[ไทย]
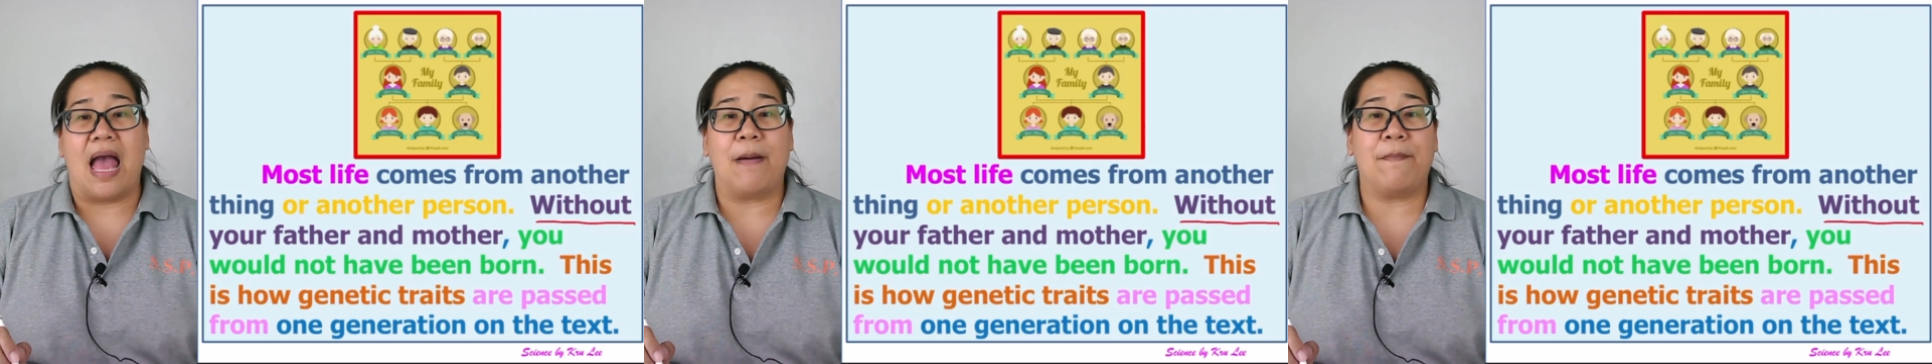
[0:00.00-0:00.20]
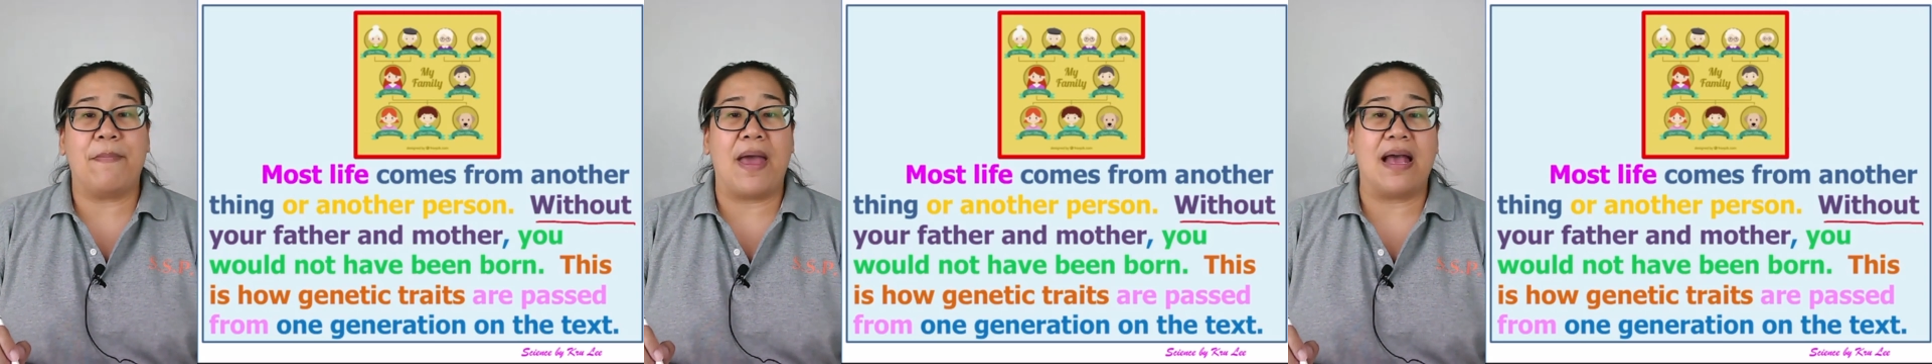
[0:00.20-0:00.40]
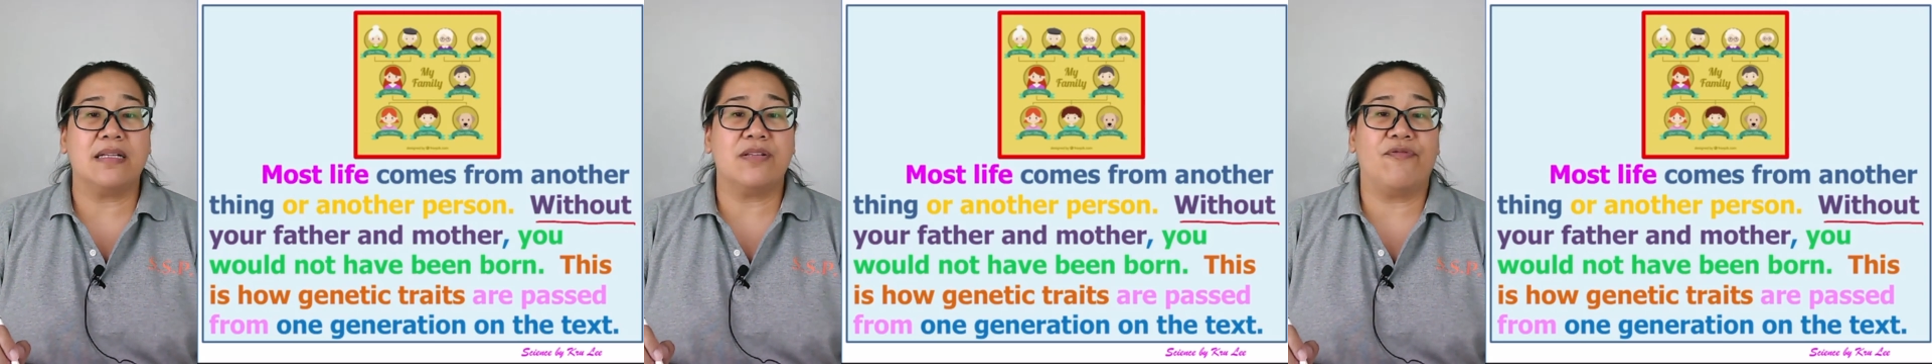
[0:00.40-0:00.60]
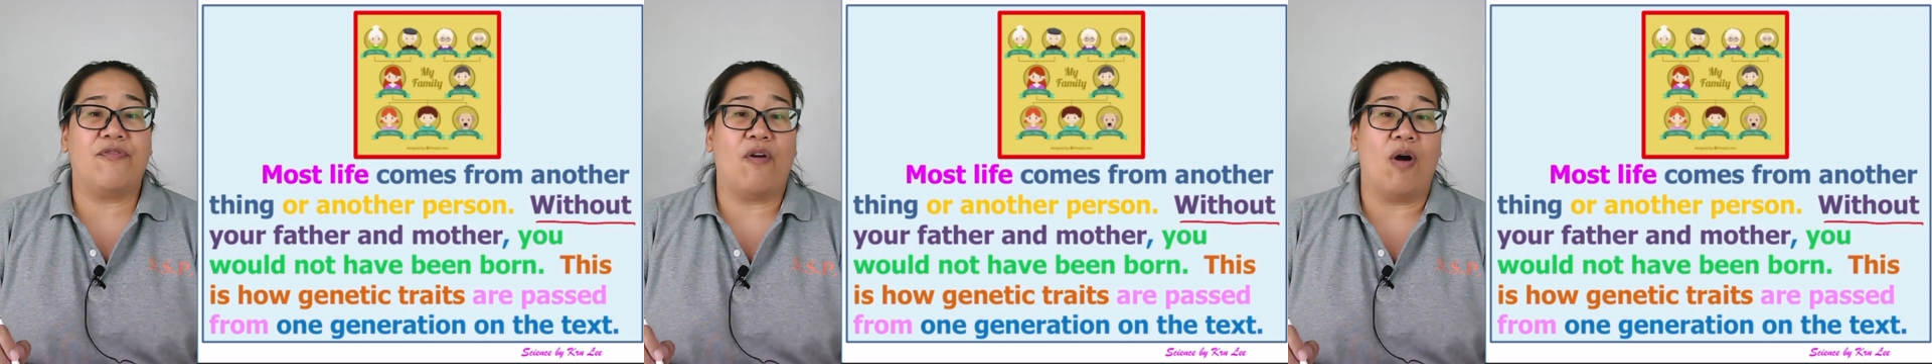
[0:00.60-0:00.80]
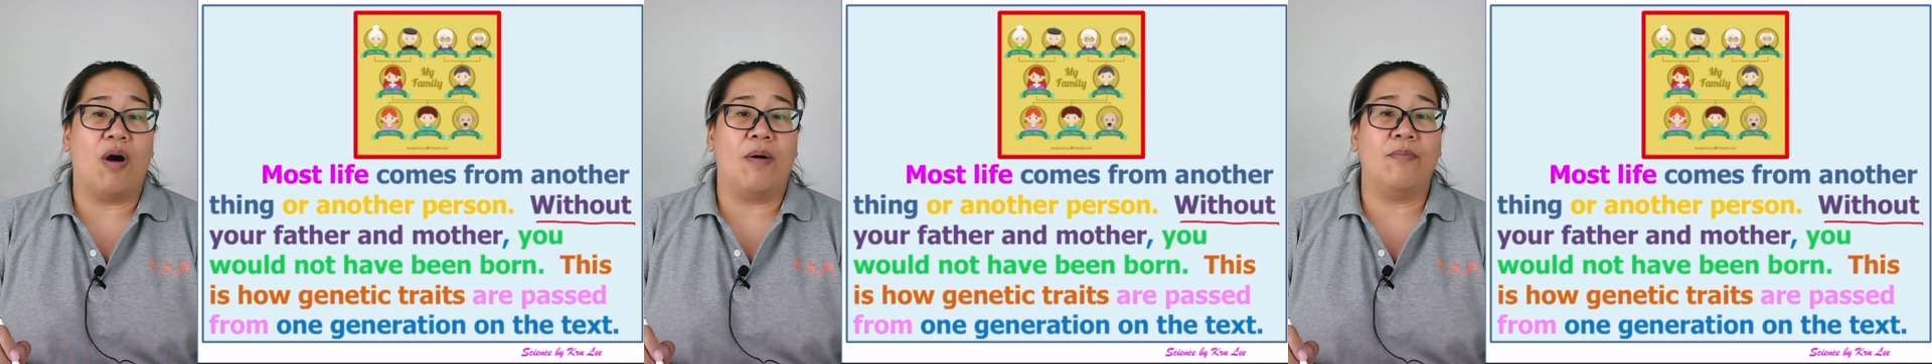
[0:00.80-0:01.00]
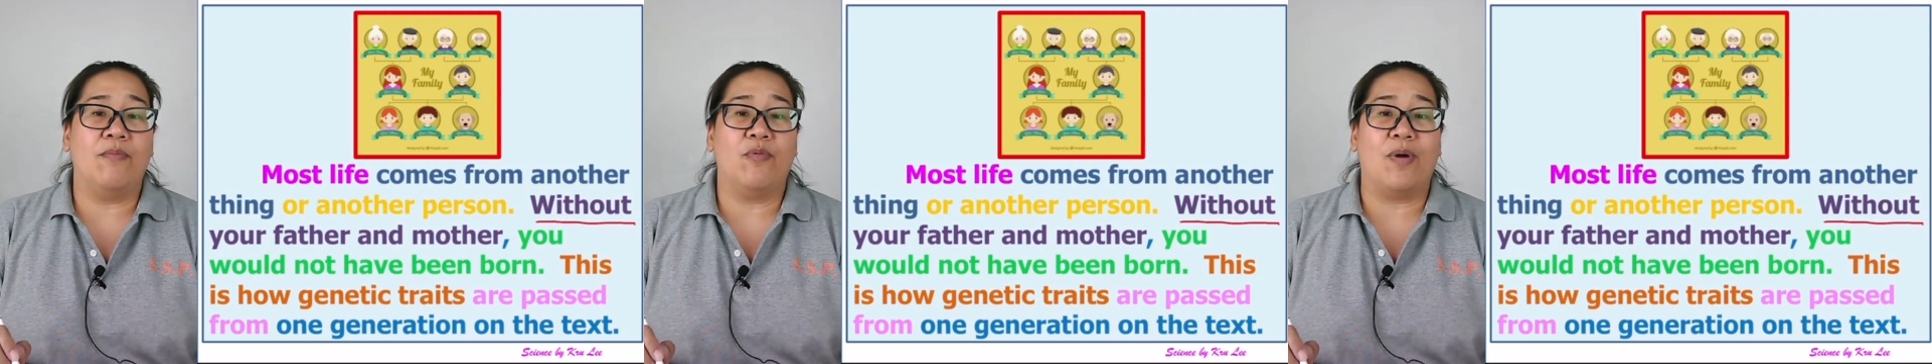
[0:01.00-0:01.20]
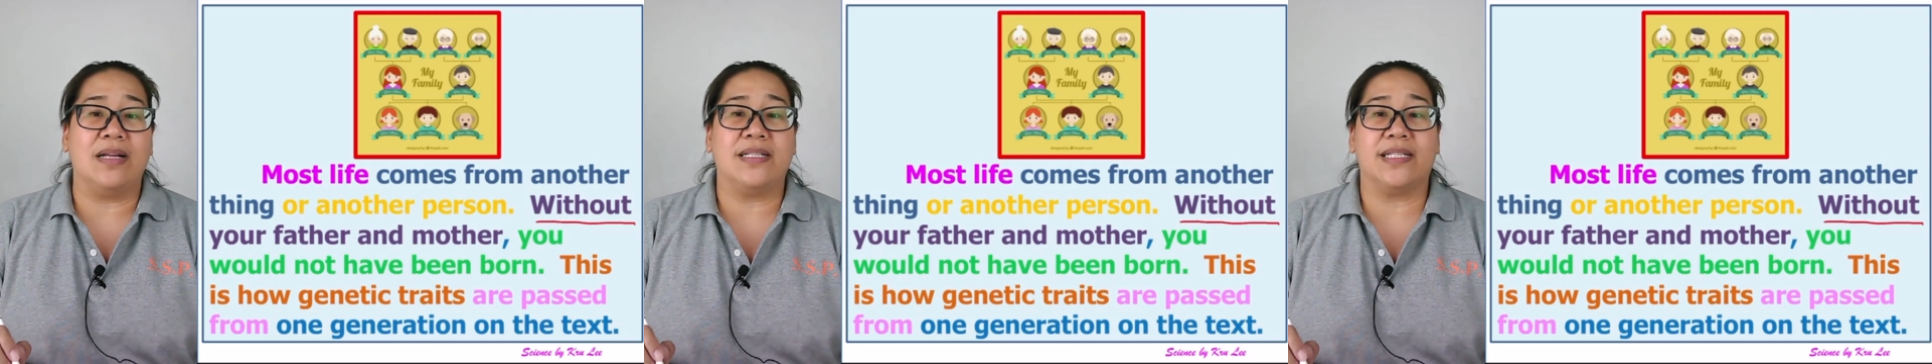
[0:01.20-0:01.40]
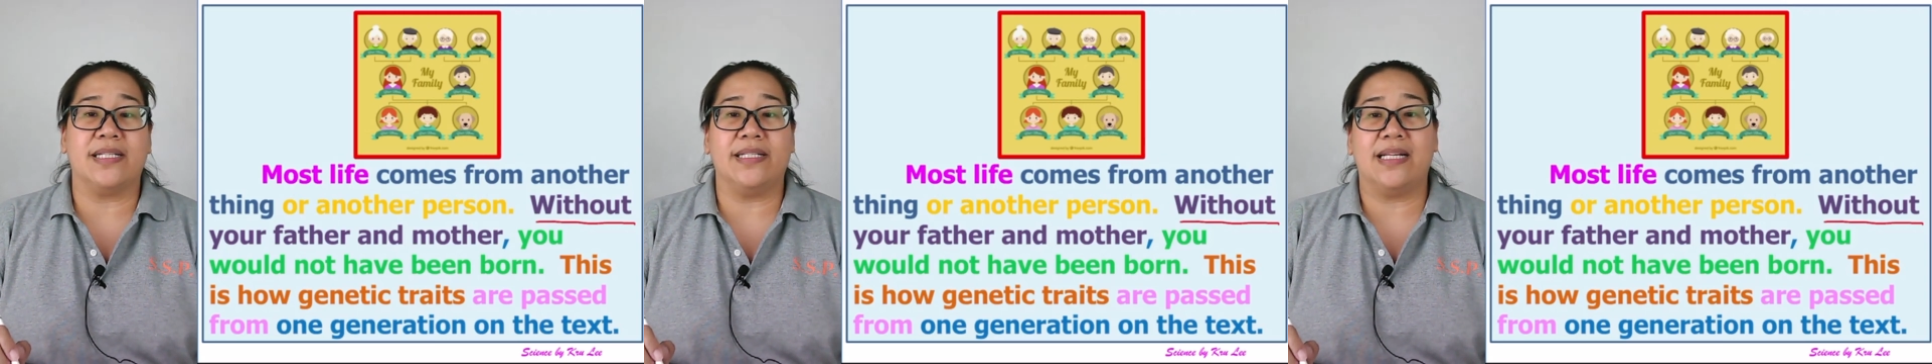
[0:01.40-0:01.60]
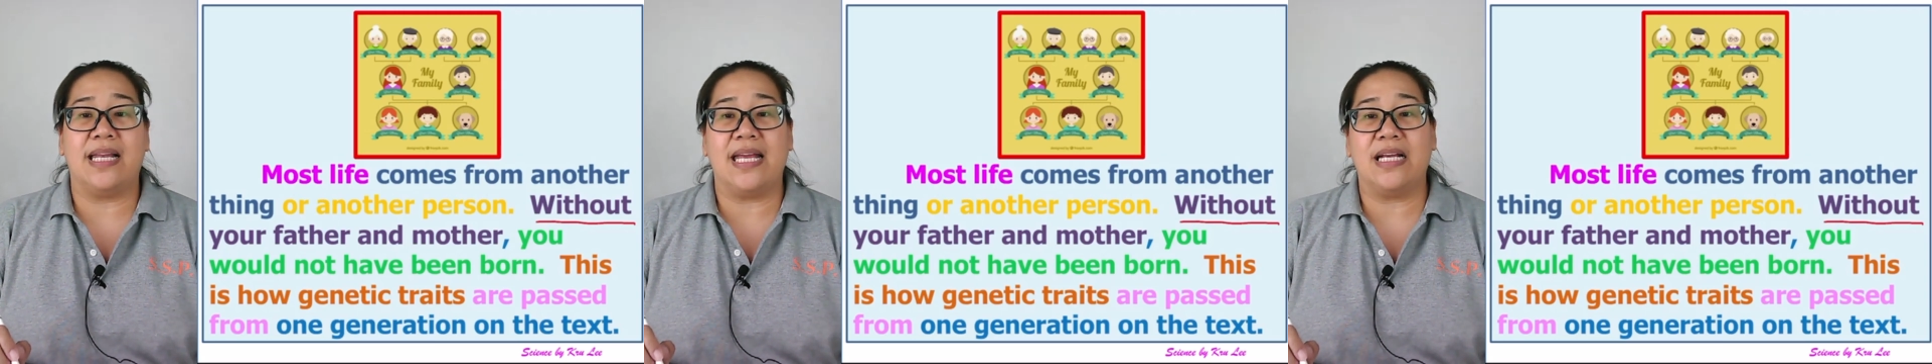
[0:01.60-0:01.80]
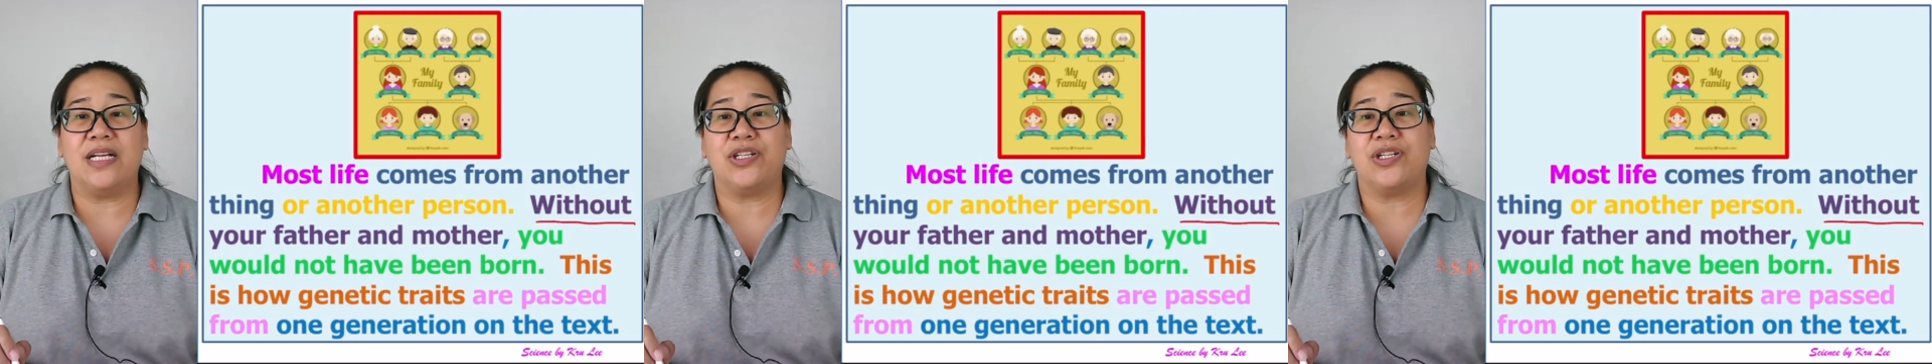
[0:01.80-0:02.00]
a passed from one
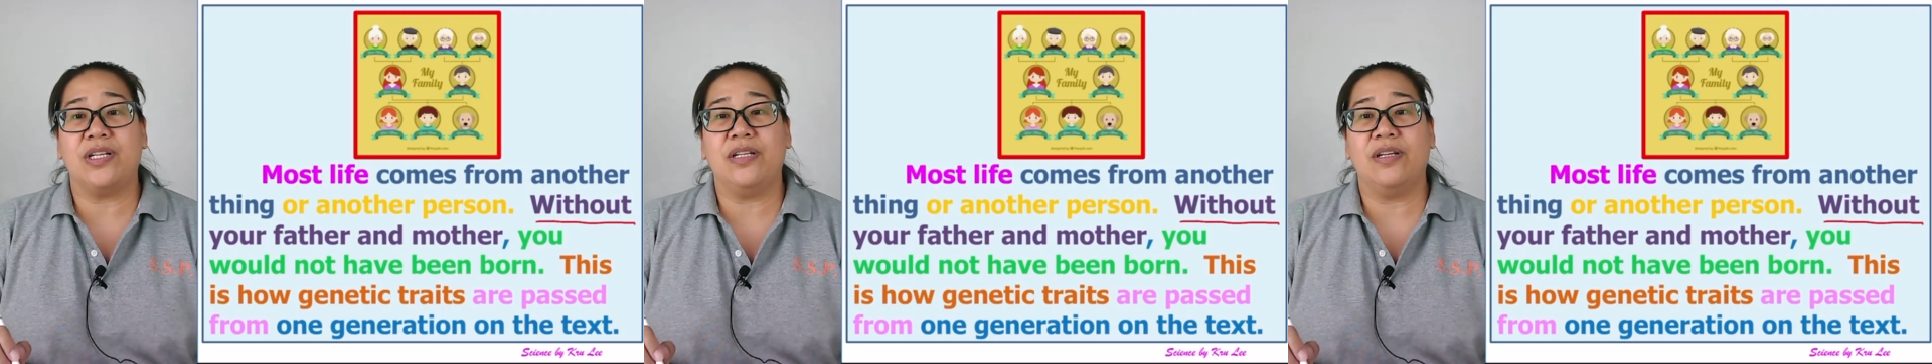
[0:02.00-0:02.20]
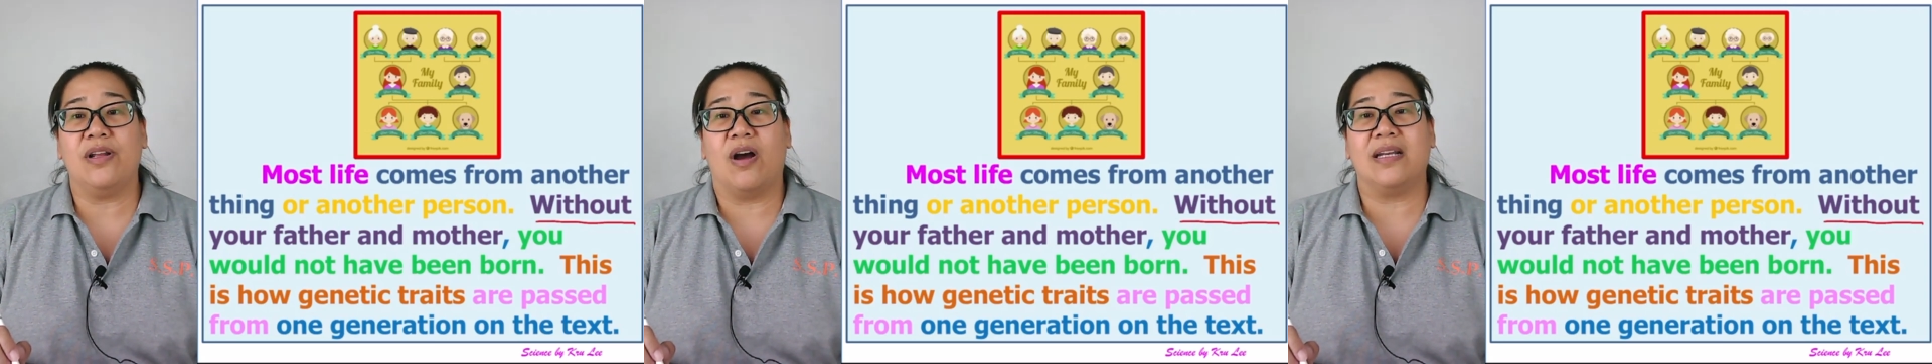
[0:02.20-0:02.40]
generation